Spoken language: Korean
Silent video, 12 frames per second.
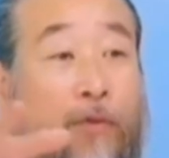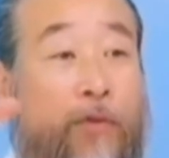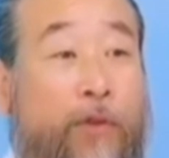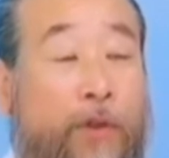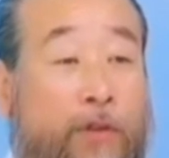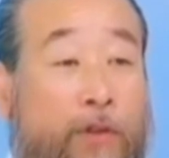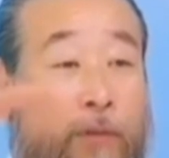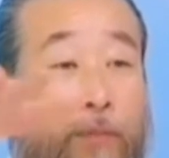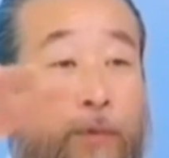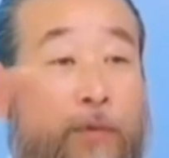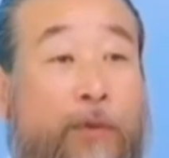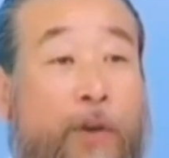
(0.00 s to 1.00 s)
어떤
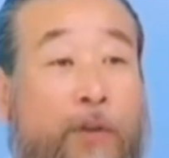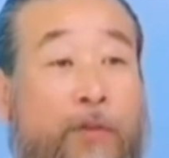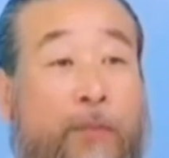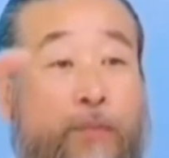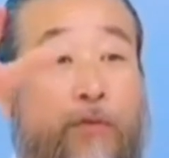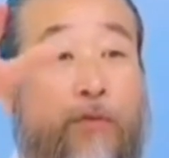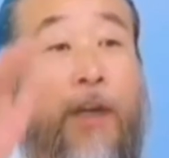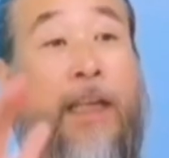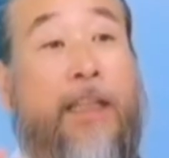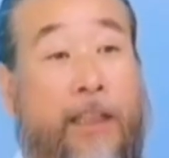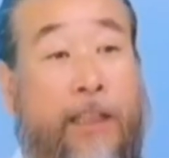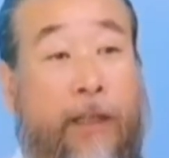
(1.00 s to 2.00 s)
분류, 어떤 분류,
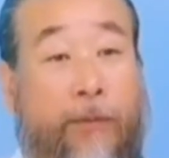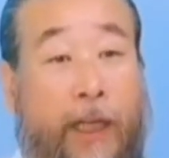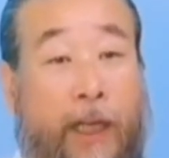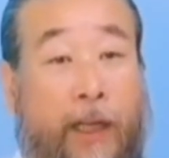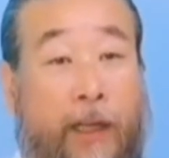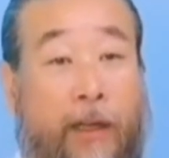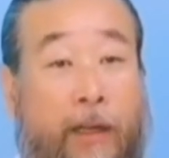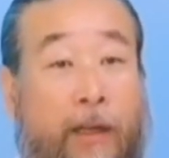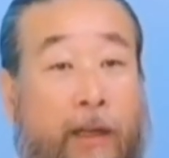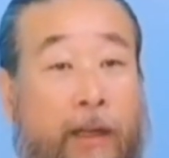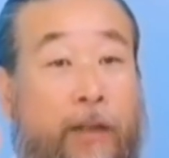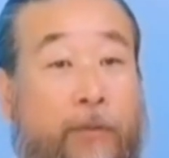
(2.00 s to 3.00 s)
어떤 분류가 있기
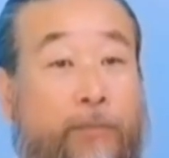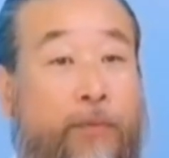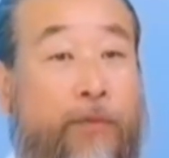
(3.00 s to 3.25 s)
때문에